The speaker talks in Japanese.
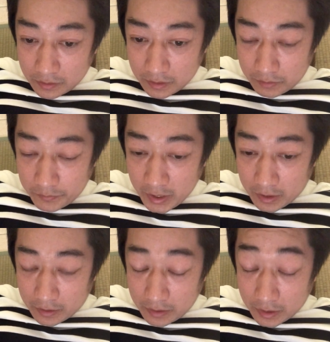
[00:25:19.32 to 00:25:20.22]
あの目
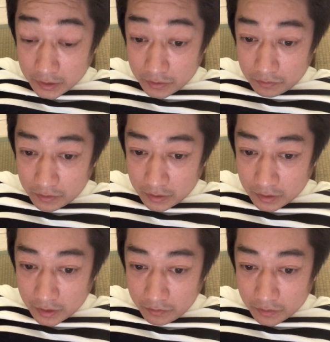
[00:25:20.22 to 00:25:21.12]
がなんか白くなって
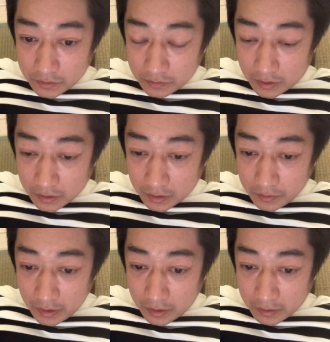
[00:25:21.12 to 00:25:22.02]
たりとかする方
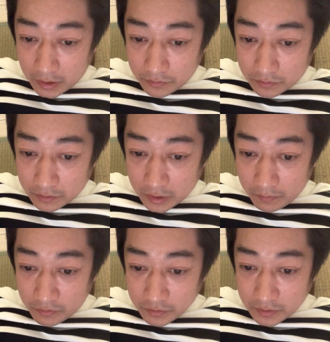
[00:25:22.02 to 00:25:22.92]
いたら家族で
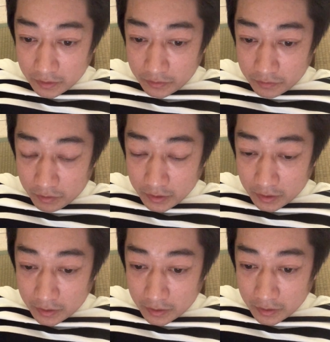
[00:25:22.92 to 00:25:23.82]
タバコ吸ってる人がい
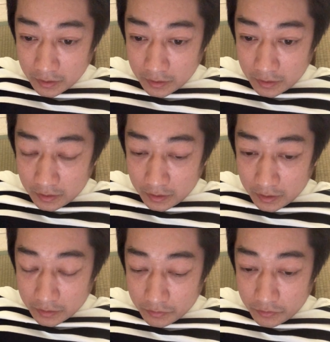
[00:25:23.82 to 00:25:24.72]
たら、
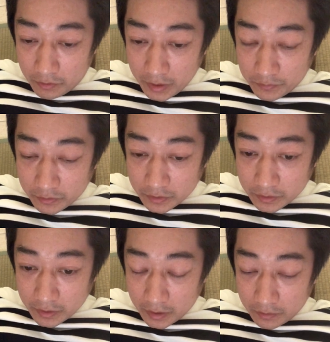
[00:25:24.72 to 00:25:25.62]
えー、そういう弱いものです
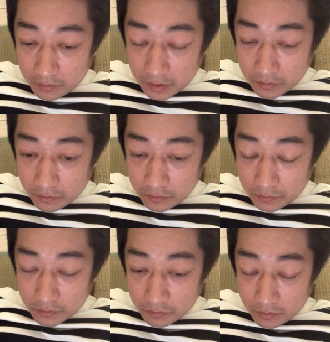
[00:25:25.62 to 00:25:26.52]
ね健康あの子
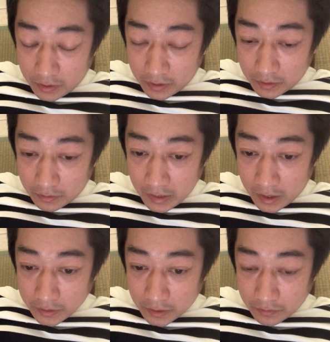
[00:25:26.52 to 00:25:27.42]
供とか
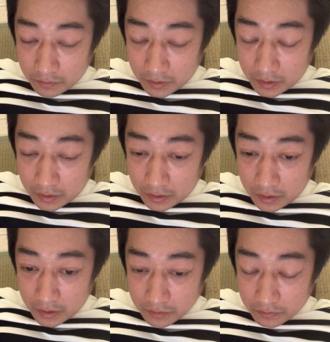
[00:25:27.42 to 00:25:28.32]
赤ちゃんとか
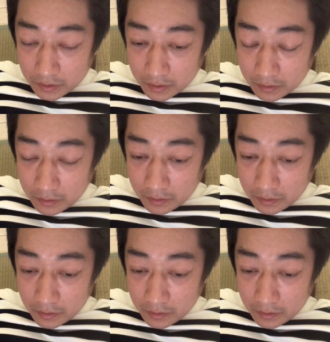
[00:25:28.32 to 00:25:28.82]
あとは。